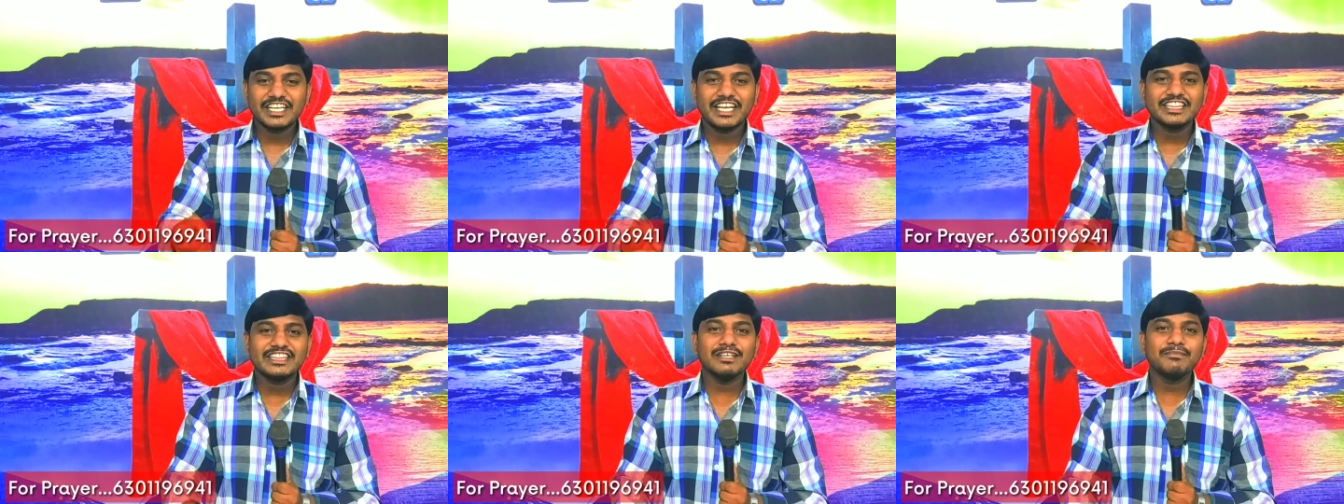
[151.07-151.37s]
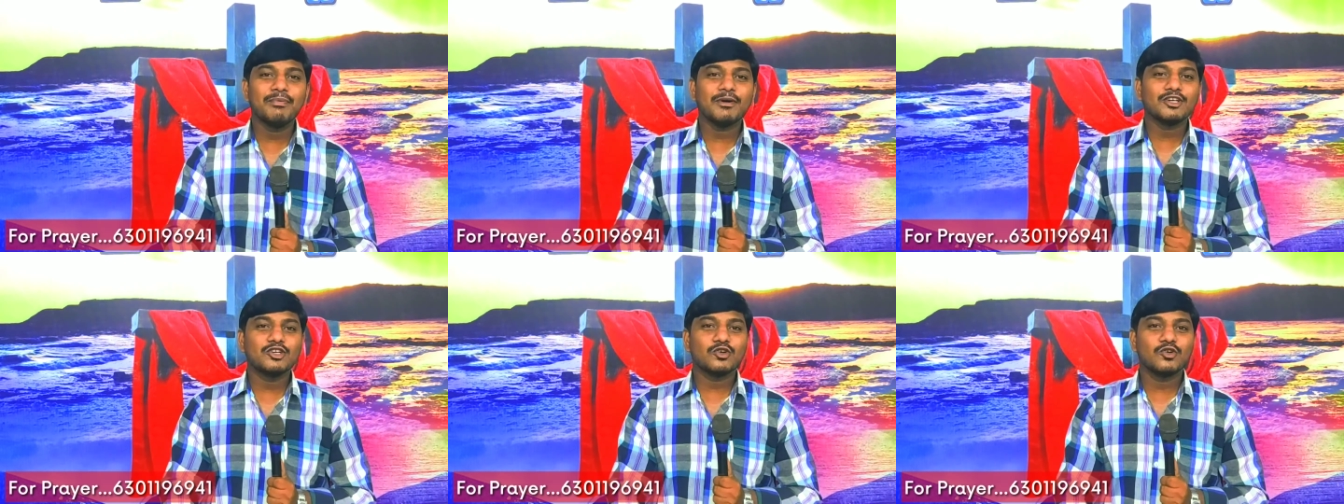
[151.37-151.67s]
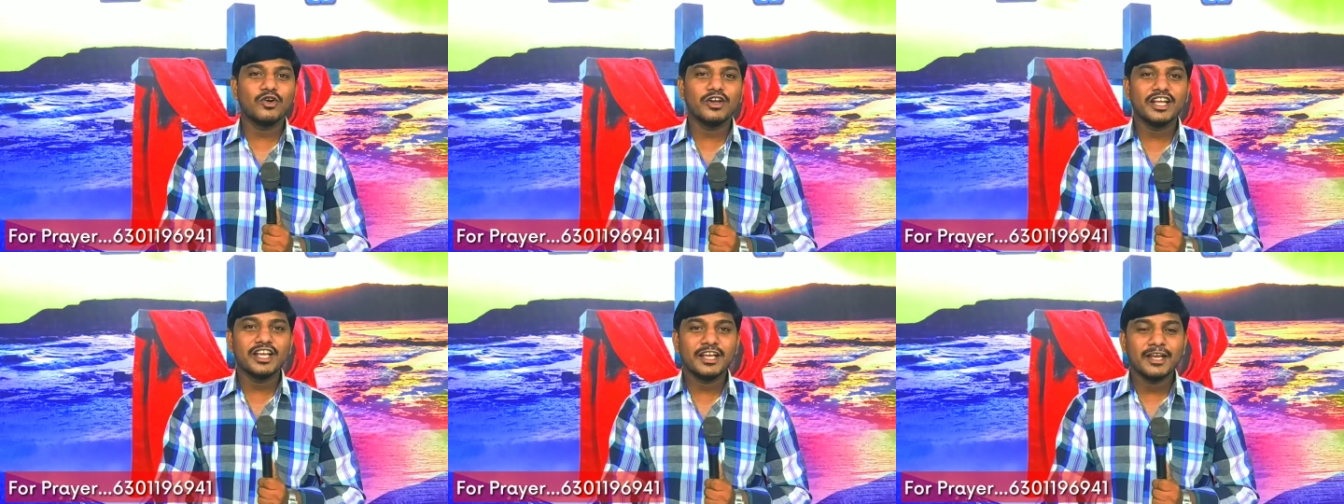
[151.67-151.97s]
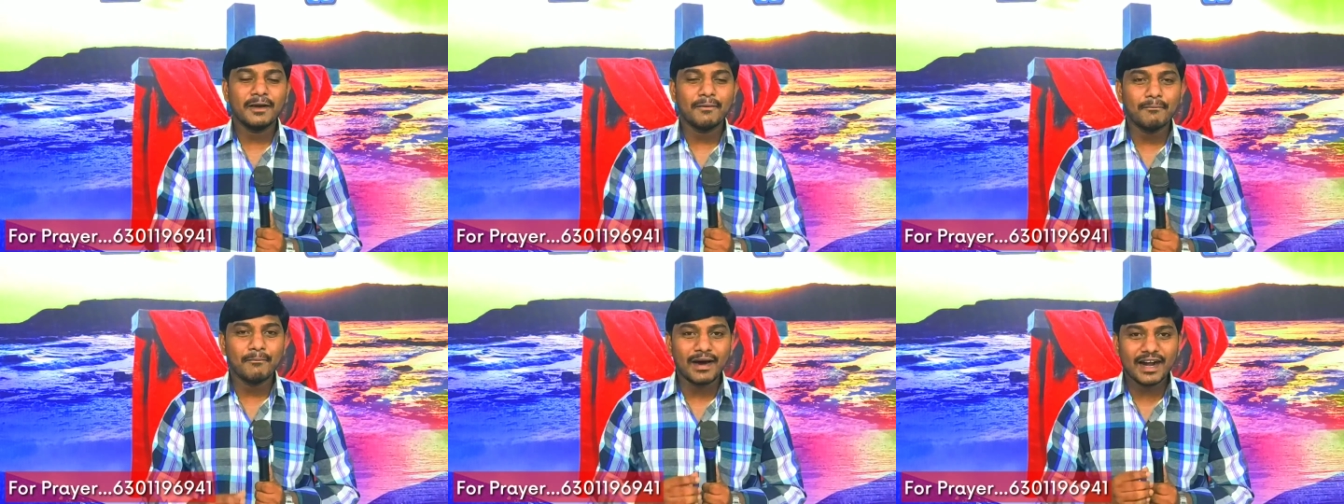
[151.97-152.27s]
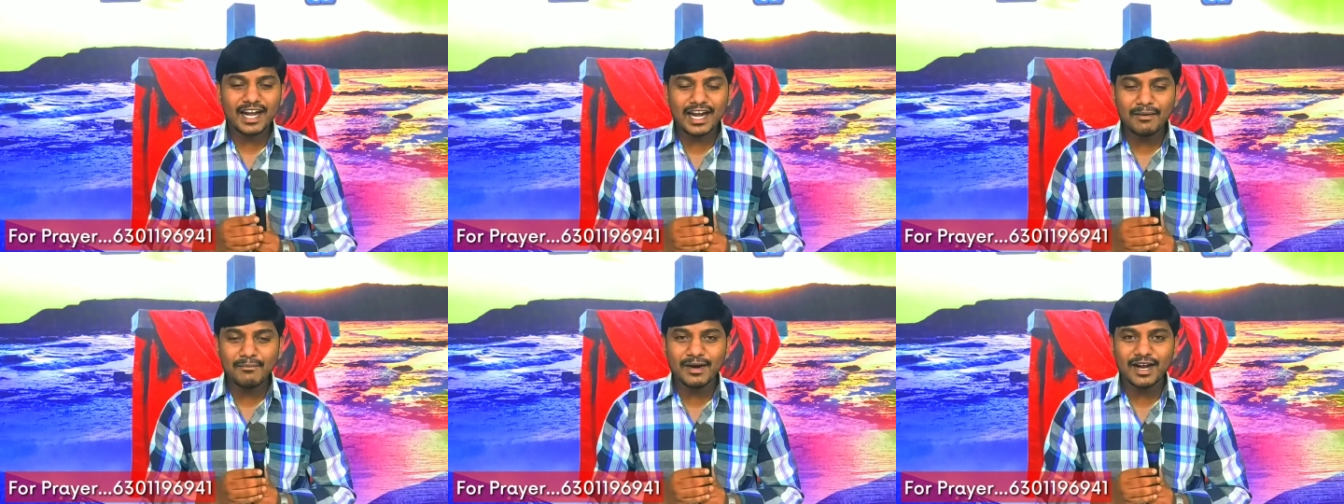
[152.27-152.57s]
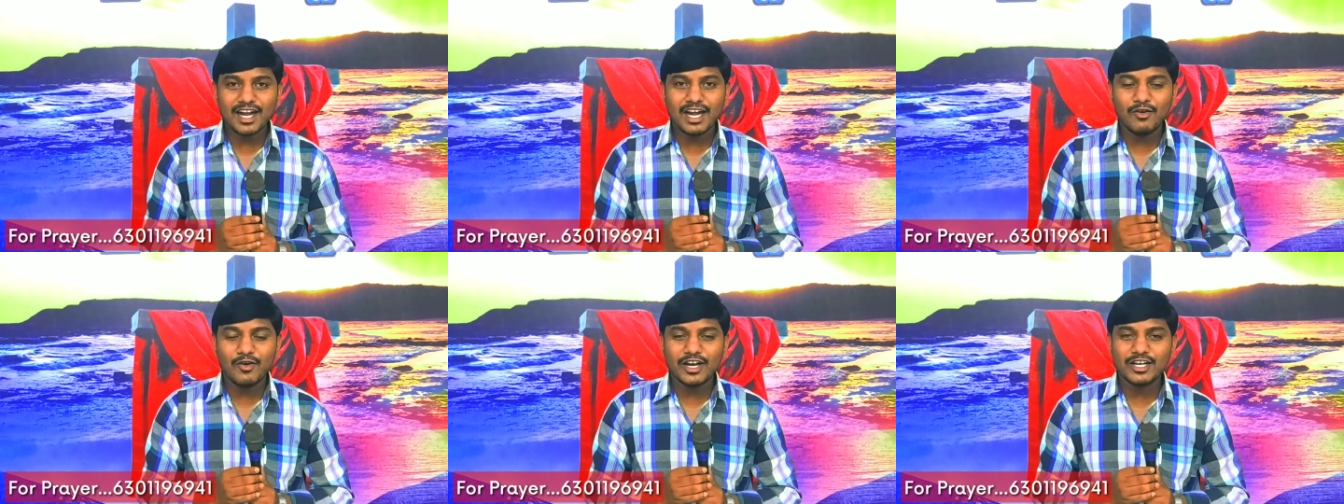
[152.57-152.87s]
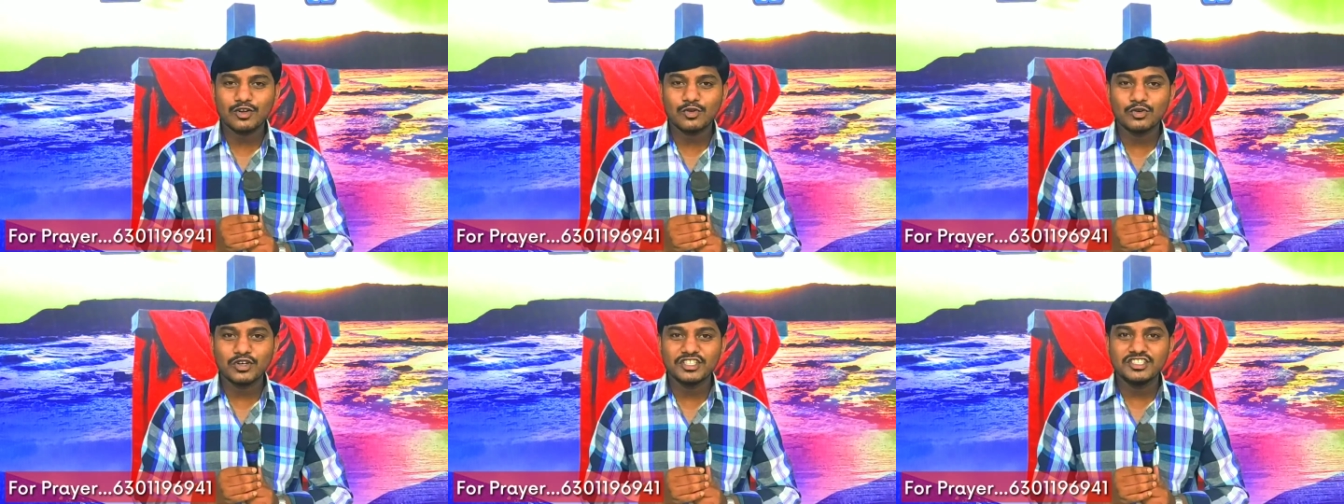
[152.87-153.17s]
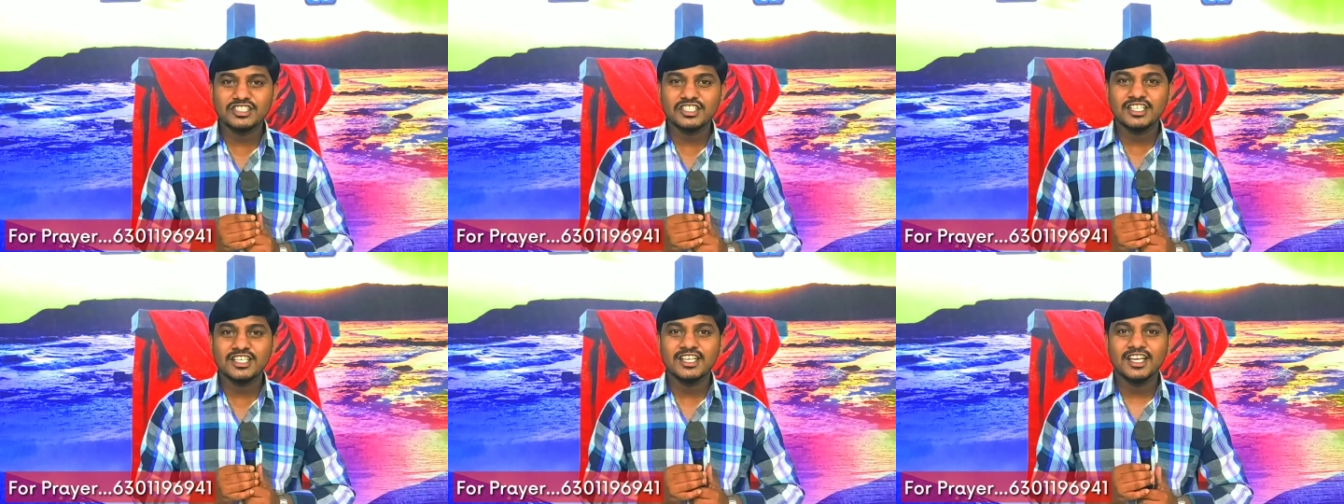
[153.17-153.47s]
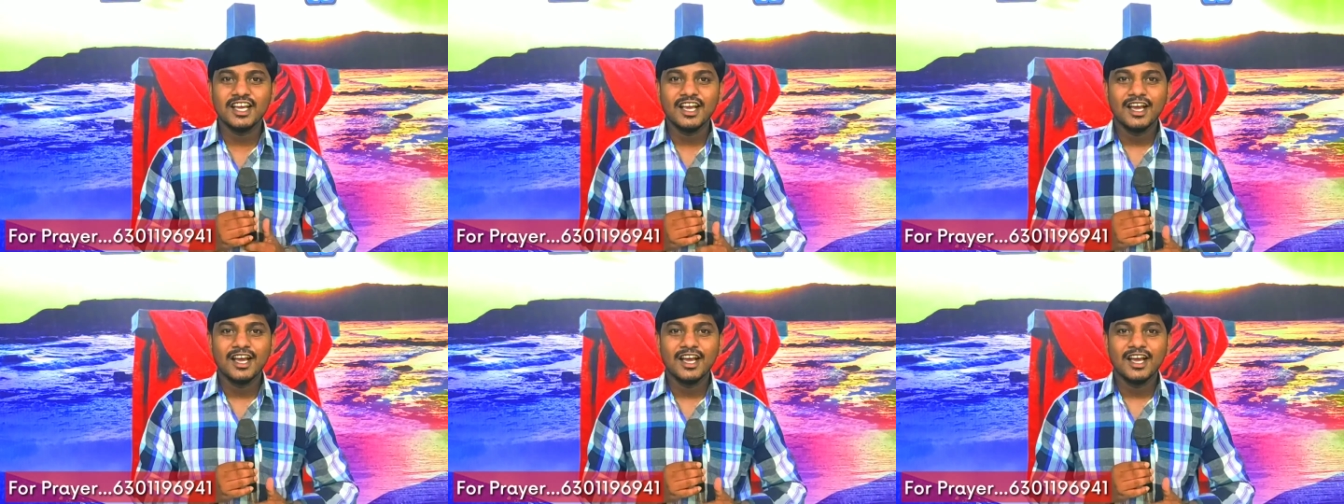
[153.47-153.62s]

ఎత్తి పట్టుకొని మరలా మరలా వాటి గురించి